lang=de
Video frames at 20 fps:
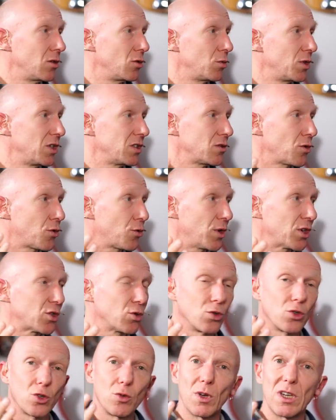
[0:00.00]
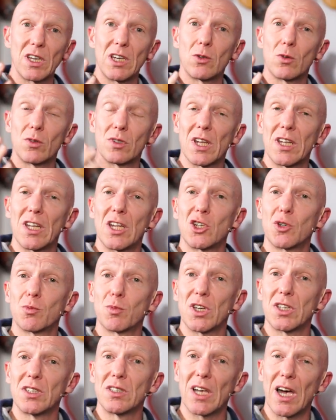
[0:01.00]
über diesen Threshold drüber geht und dann
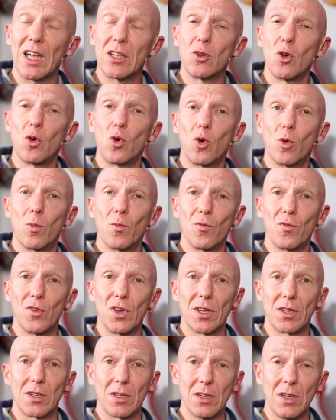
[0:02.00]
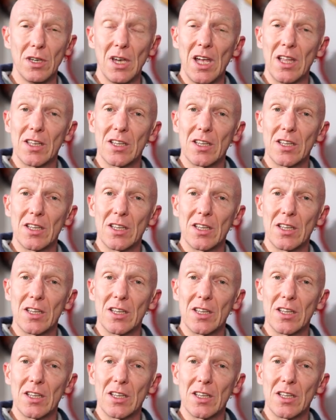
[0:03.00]
entsprechend angehoben wird. Ne?